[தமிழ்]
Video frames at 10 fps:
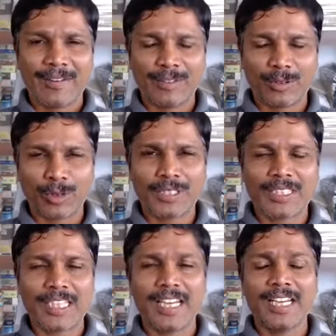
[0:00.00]
அவன்
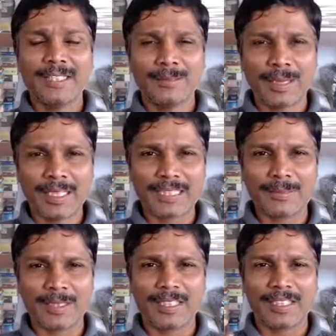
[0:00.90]
தொடர்ச்சியா பயிற்சி
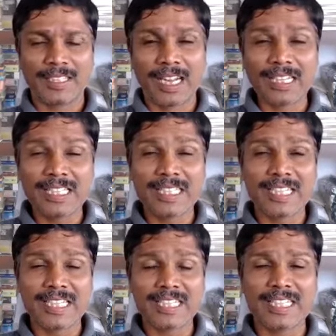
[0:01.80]
பண்ணதுனால
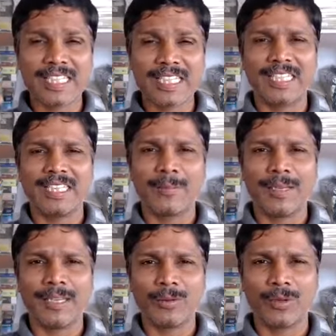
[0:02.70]
கன்சிஸ்டன்சி
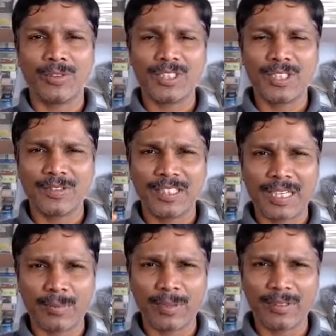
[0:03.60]
அப்படின்ற ஒரு விஷயம் வந்து
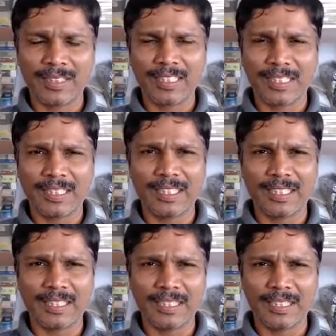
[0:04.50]
நம்மள வந்து
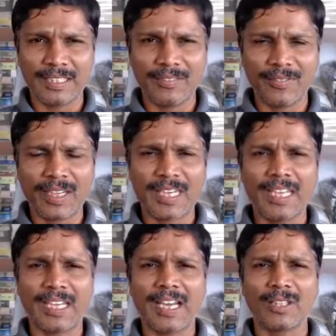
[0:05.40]

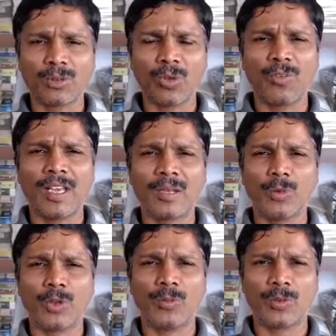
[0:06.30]
வெற்றியா தோல்வியா
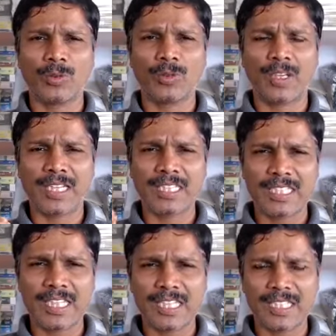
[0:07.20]
முடிவு பண்ணும்
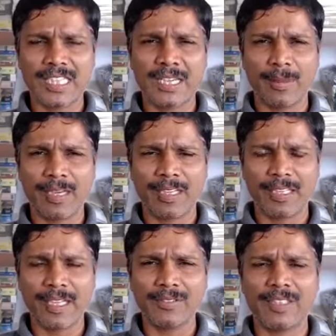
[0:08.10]
கன்சிஸ்டன்சி
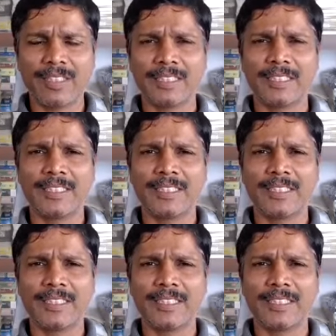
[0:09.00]
அப்படின்றது தான் வந்து